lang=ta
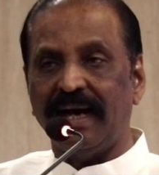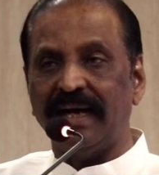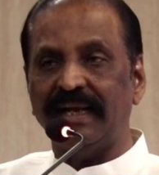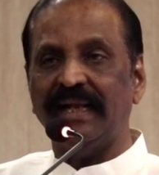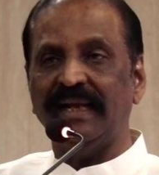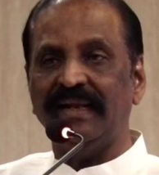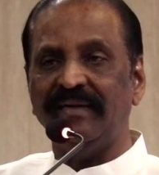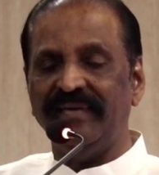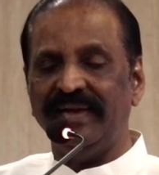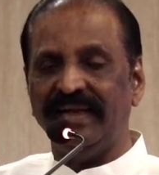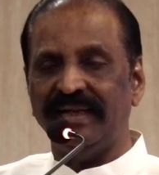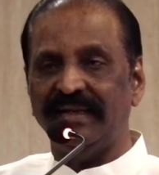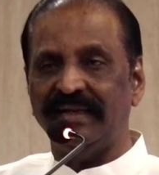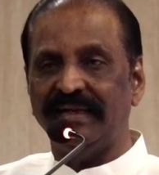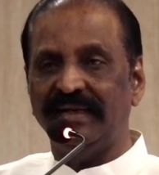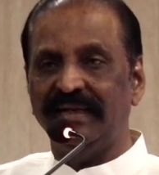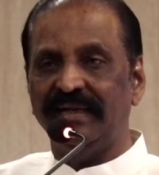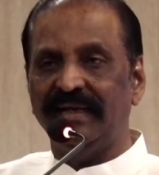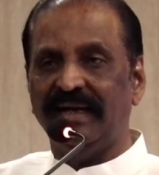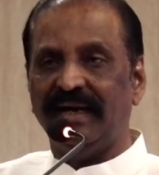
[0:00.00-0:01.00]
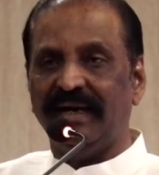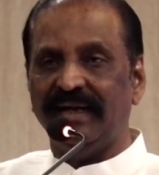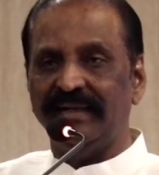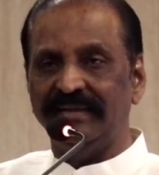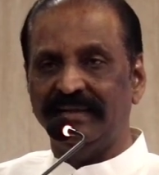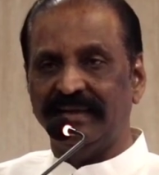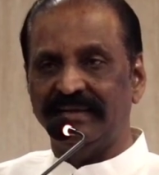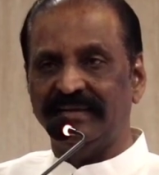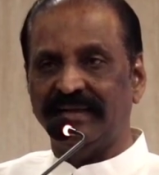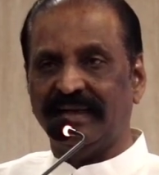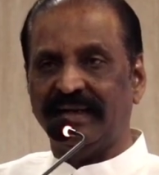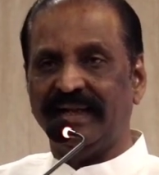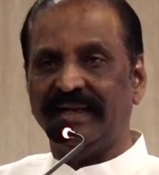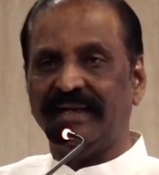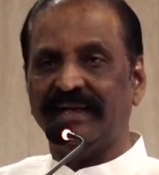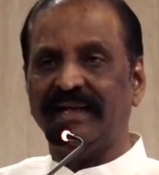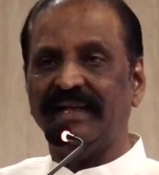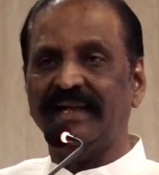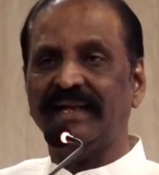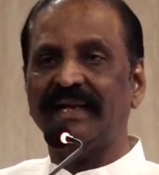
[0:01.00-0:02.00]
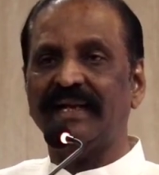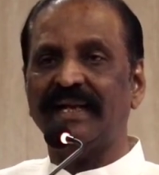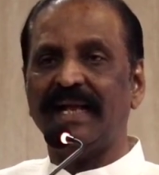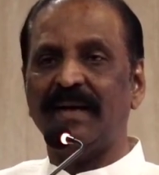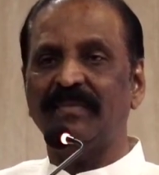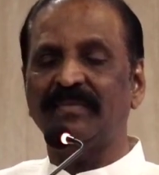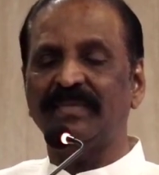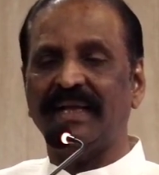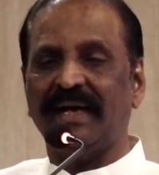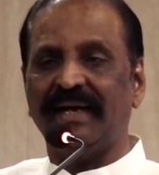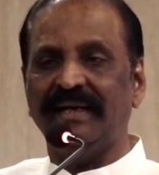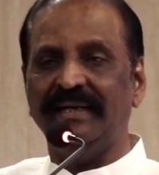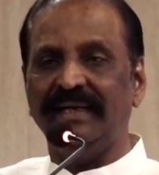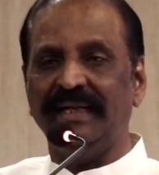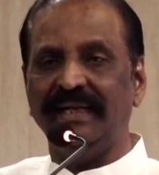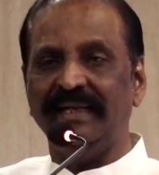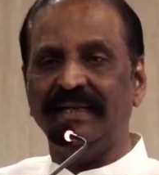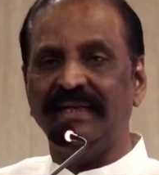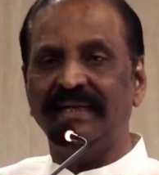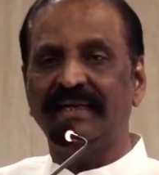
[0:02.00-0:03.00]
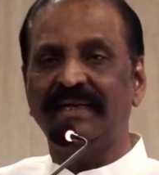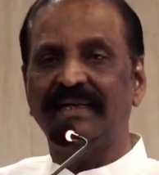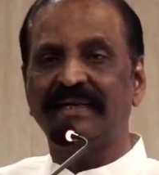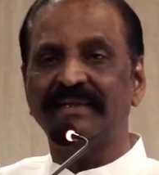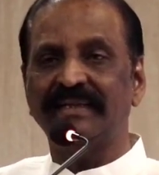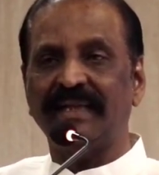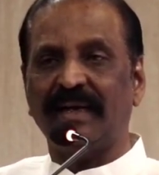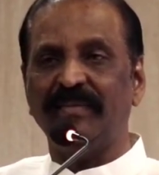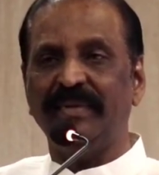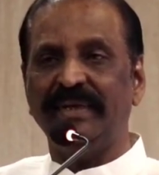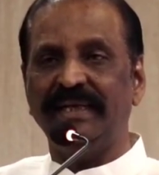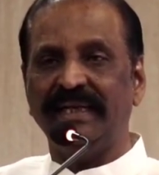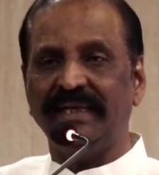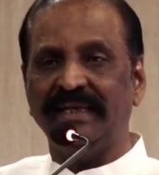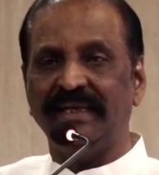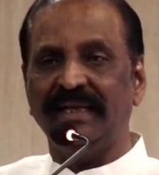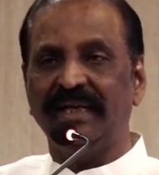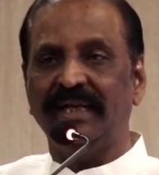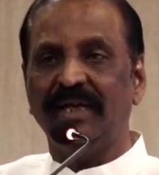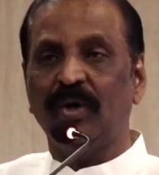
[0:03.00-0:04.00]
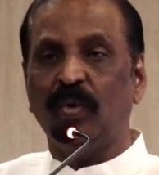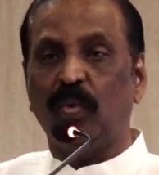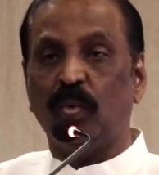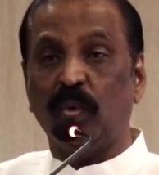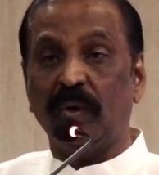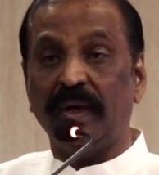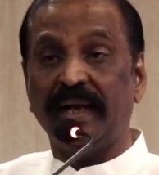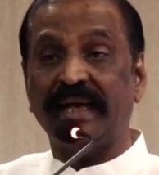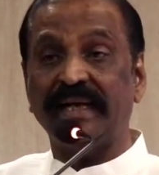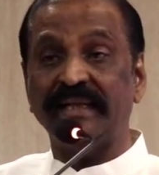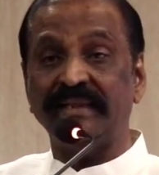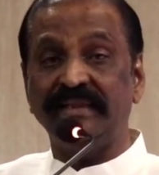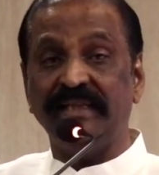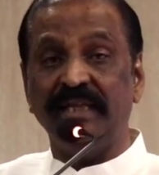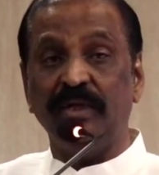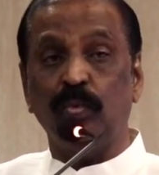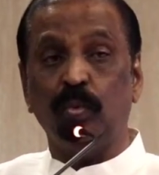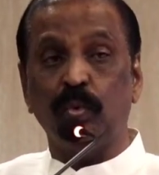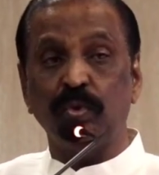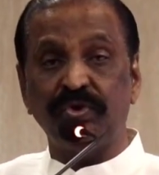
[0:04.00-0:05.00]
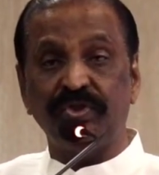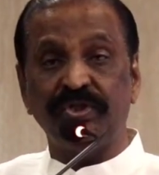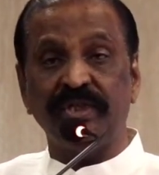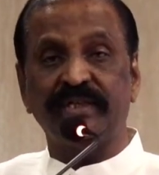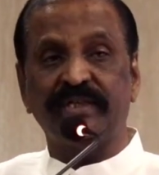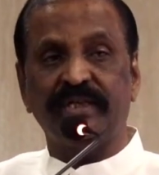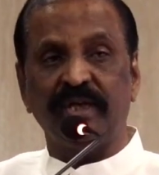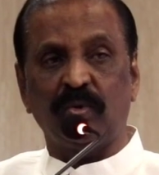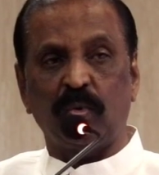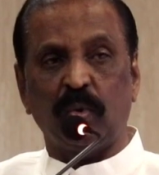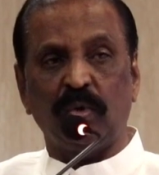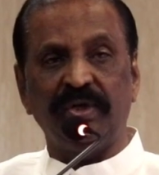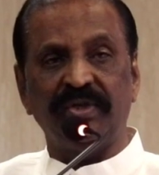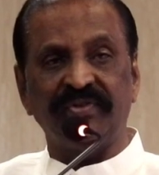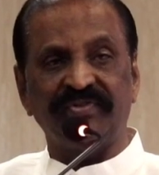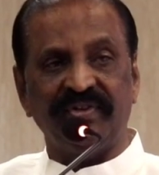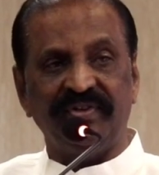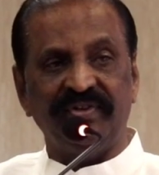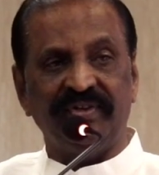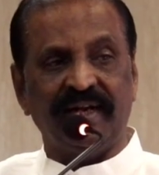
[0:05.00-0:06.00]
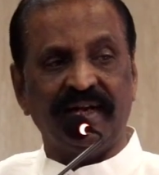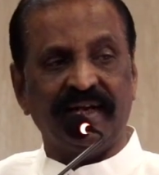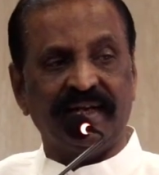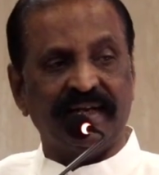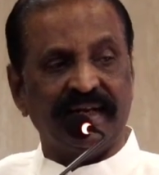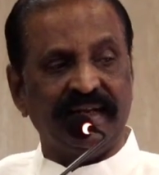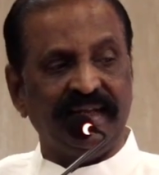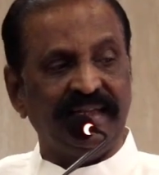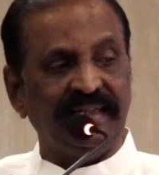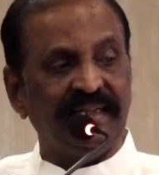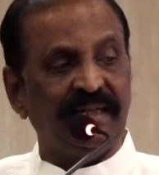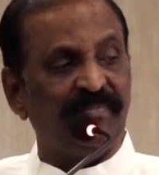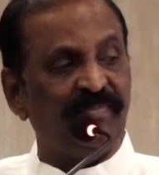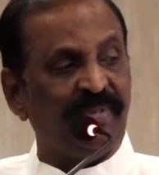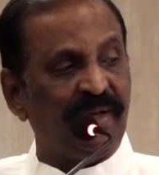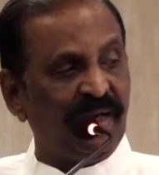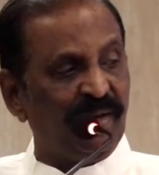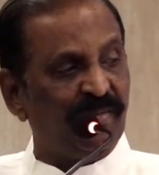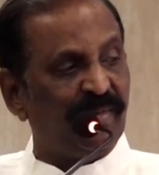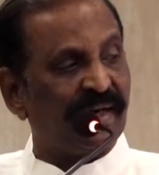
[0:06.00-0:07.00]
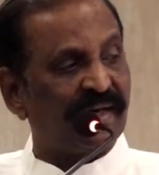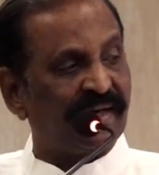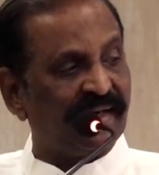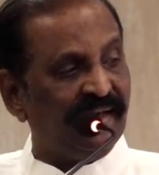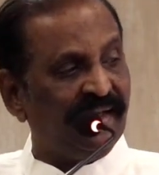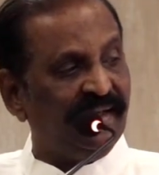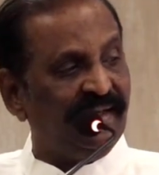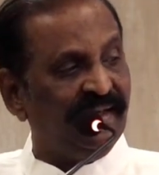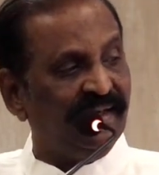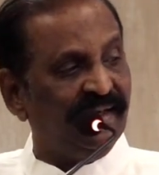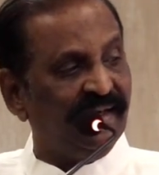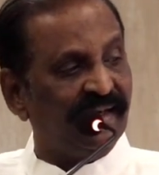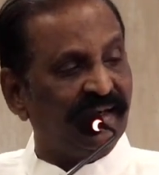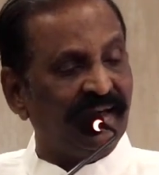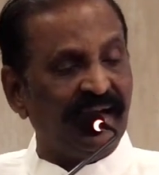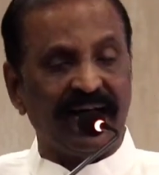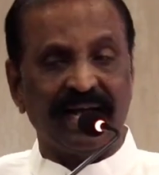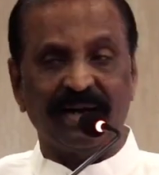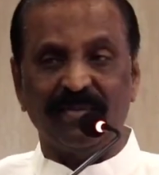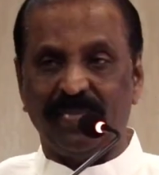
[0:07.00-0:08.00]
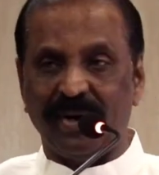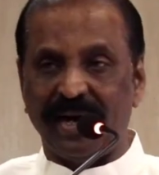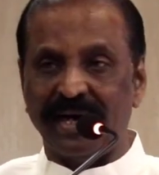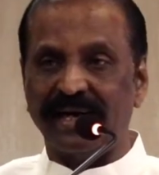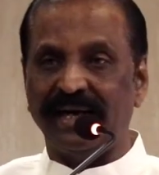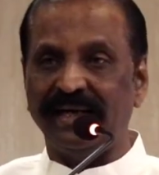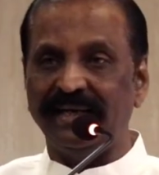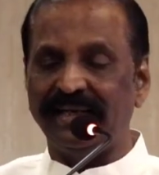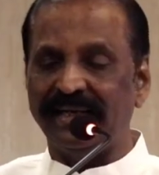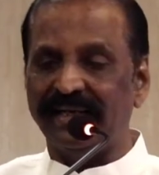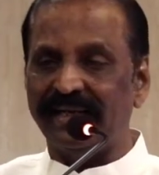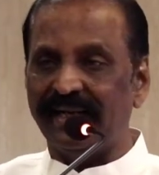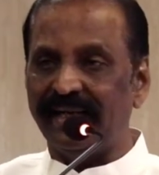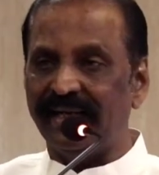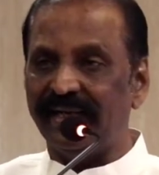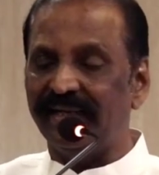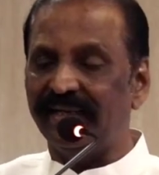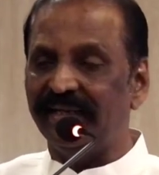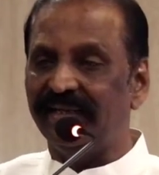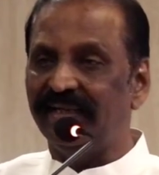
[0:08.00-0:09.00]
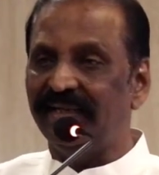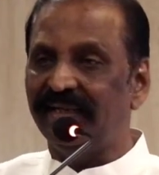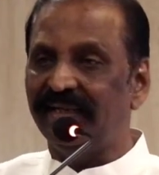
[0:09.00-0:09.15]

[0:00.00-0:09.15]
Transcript: நான் அறிவேன் அந்த தடைகளையெல்லாம் தாண்டி தமிழை உலகத்தின் உச்சிக்கு கொண்டு சென்றிருக்கிற இந்த பெருமக்களை நான் பாராட்டுகிறேன்